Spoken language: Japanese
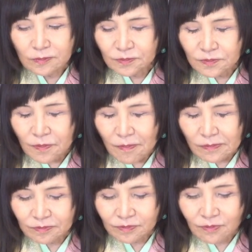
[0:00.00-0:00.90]
う
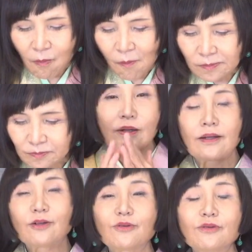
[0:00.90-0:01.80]
ん
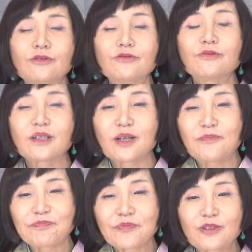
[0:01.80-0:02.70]
レンコンの週はね
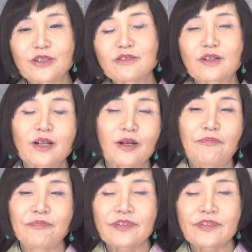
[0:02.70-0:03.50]
9月から